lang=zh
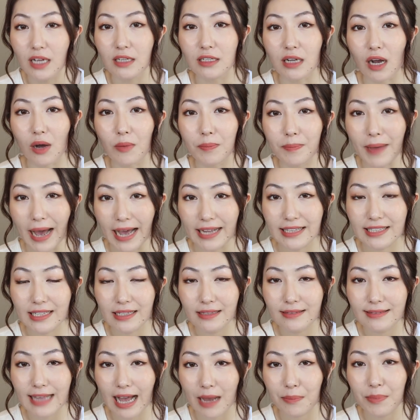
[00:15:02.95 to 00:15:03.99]
然白
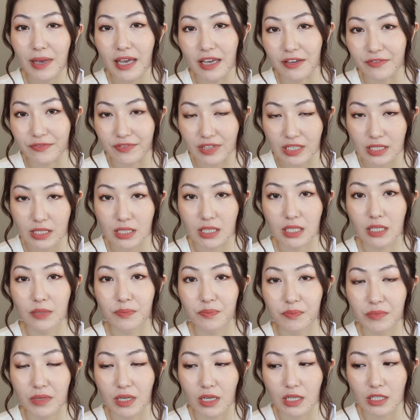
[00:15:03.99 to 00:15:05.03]
天搭配 VC，
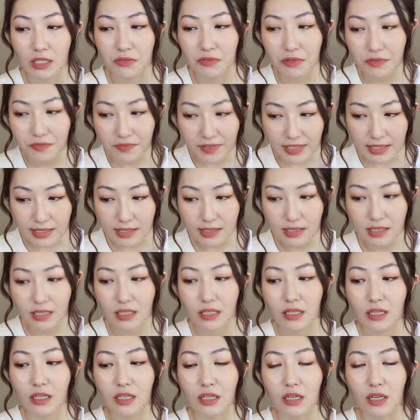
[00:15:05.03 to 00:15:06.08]
因为
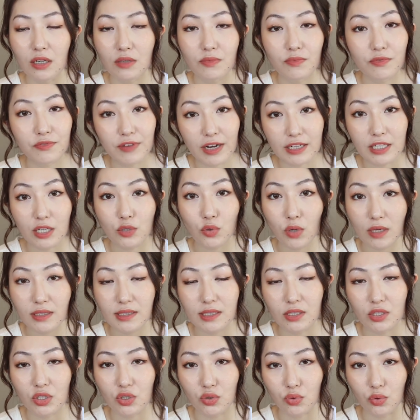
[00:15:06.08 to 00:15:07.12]
VC 和防晒霜一
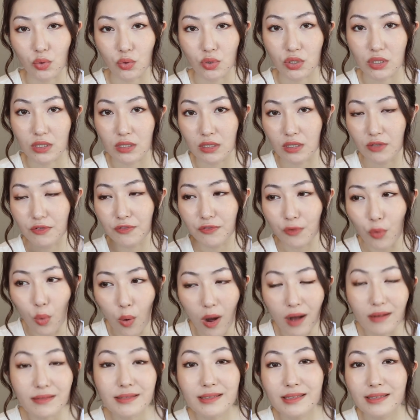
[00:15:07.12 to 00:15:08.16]
起使用是一个
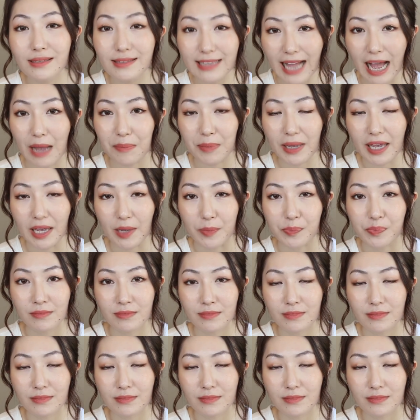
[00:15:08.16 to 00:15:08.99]
黄金搭配，